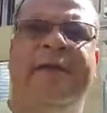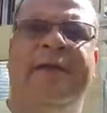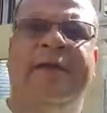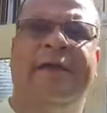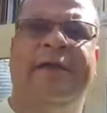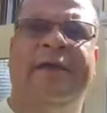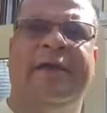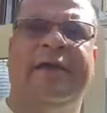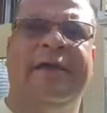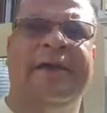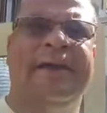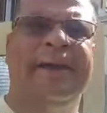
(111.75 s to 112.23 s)

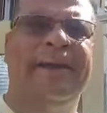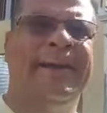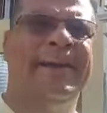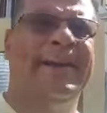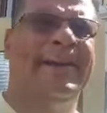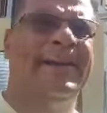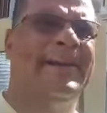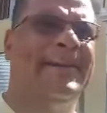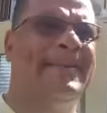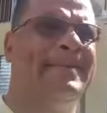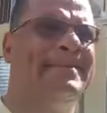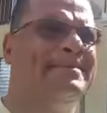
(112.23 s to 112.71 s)

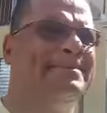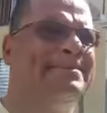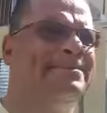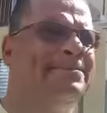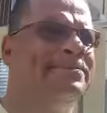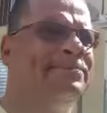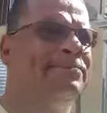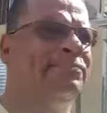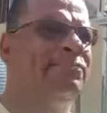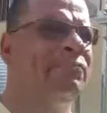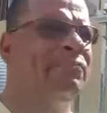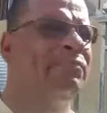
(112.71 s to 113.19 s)
É,
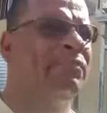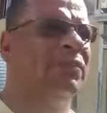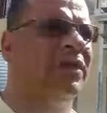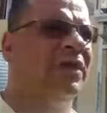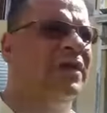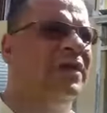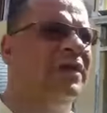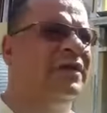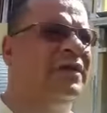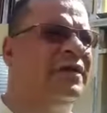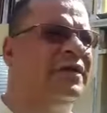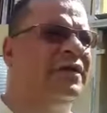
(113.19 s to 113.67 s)

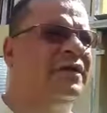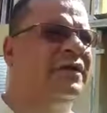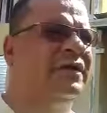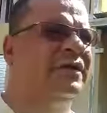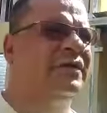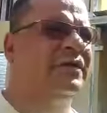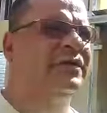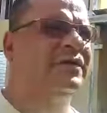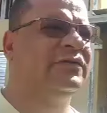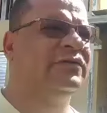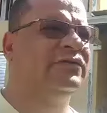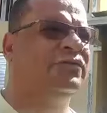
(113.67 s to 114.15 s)

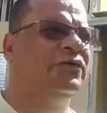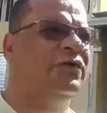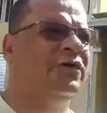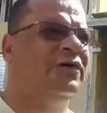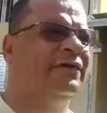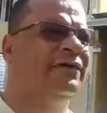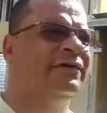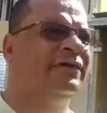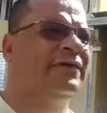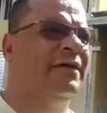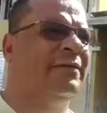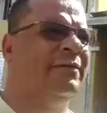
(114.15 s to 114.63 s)

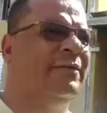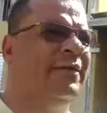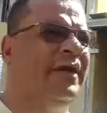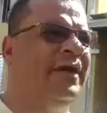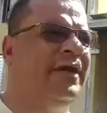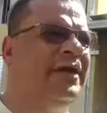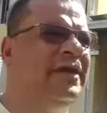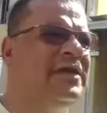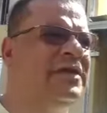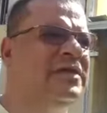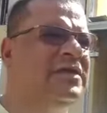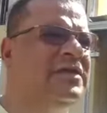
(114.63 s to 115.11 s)
nós
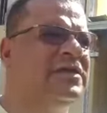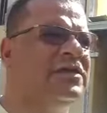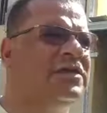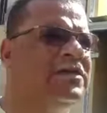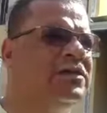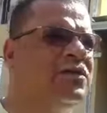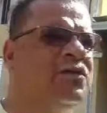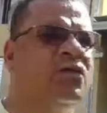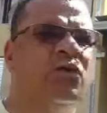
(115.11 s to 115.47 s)
também